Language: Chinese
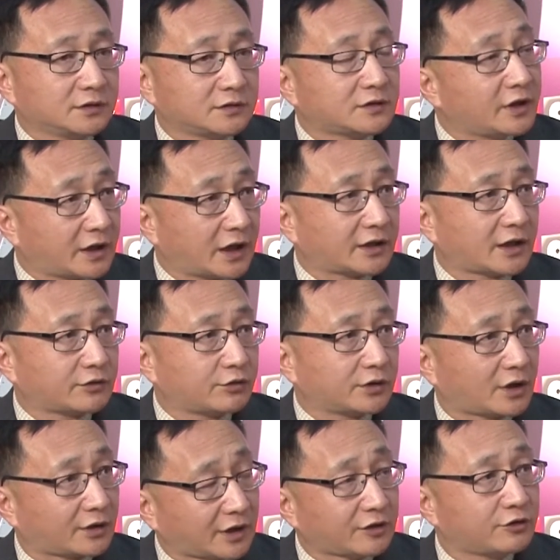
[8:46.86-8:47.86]
这点他做
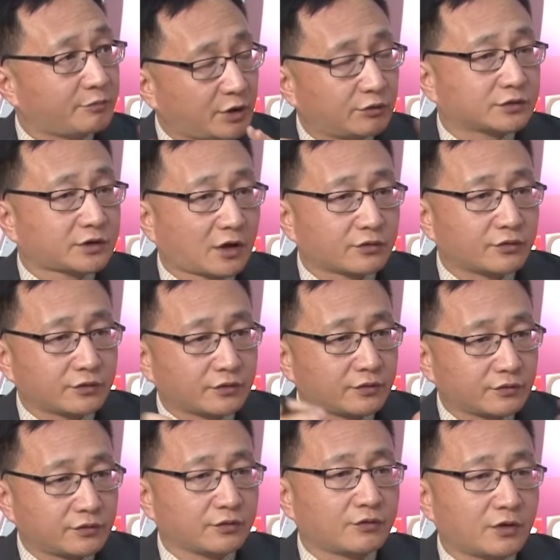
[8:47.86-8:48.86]
到，他就没有到处
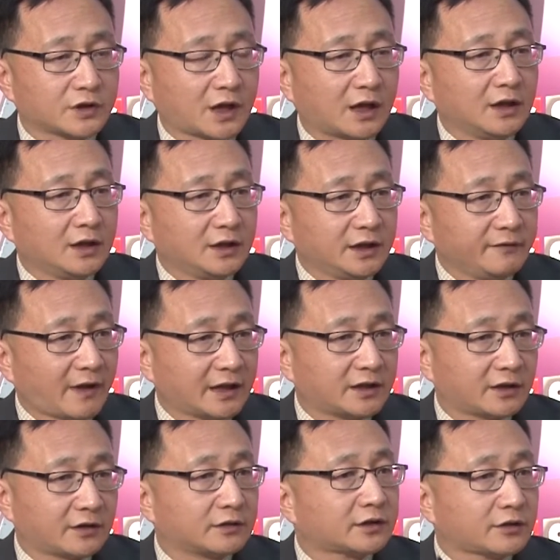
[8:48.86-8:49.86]
去去扩张。另外一
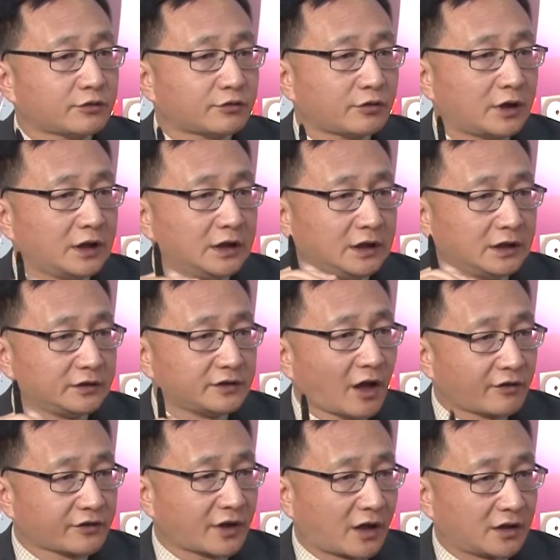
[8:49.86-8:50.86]
点呢，就是说
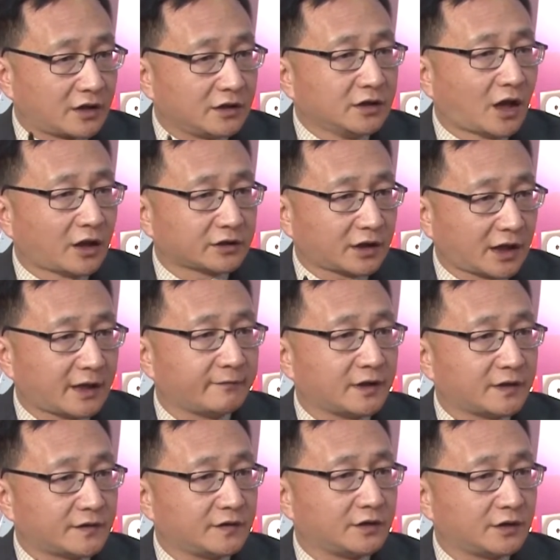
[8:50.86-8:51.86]
要想很好的捍卫
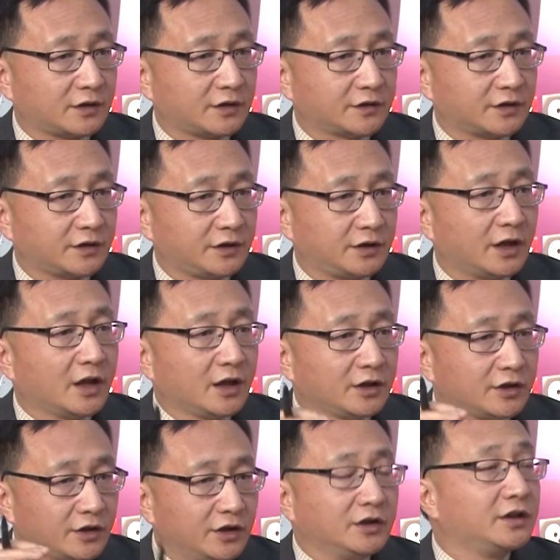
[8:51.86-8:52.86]
自己的核心利益，
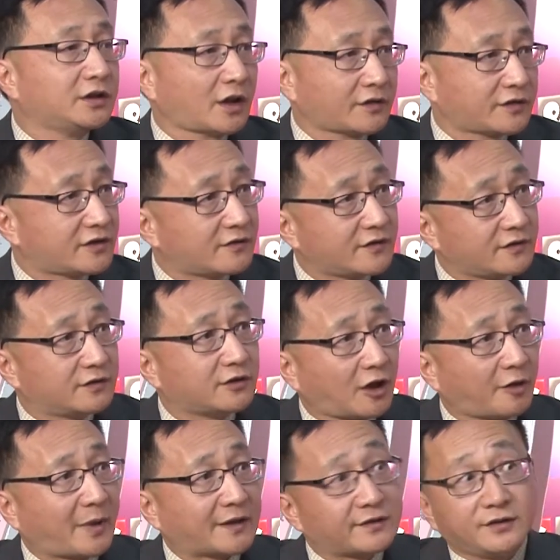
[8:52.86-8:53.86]
一定要自己
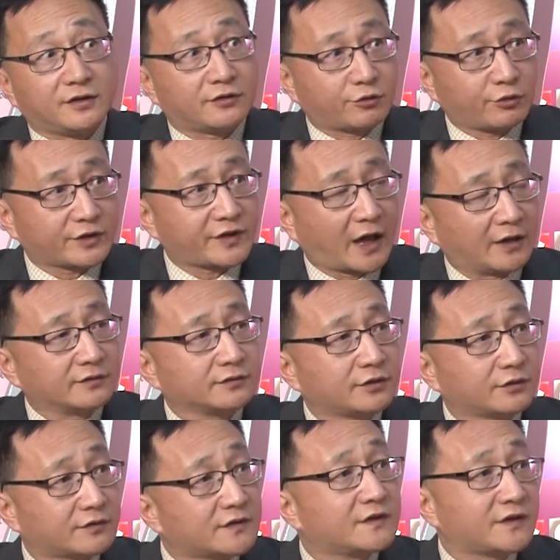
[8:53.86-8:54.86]
要把自己做强，
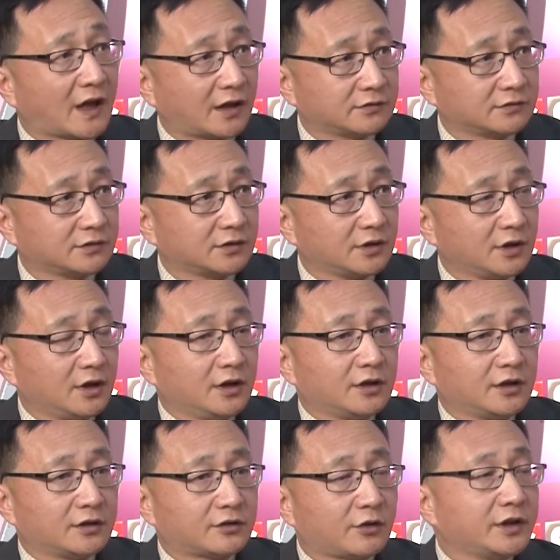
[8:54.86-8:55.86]
就自强。对这一
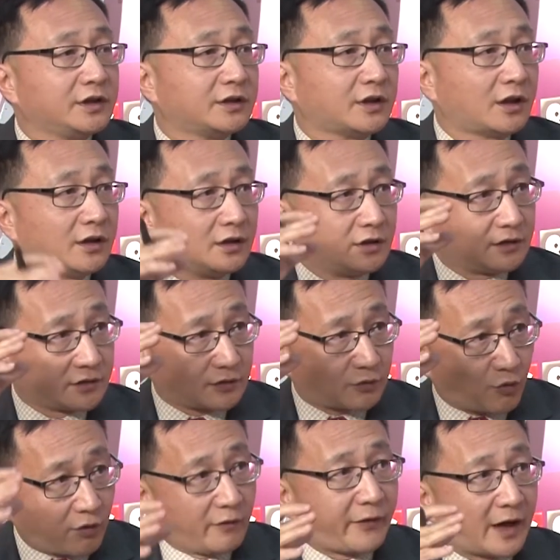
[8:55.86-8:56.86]
点，所以呢，
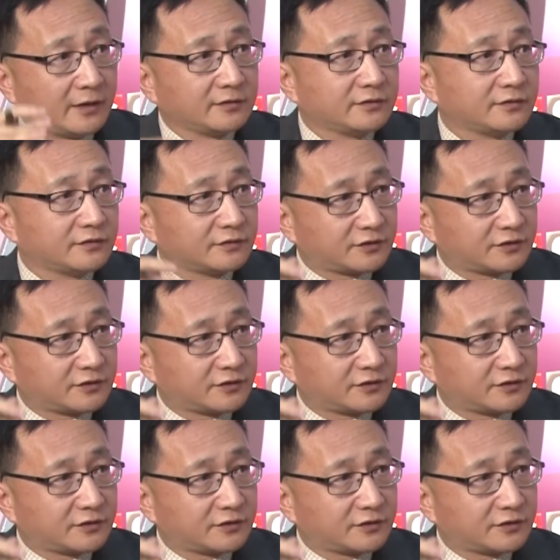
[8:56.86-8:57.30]
国防。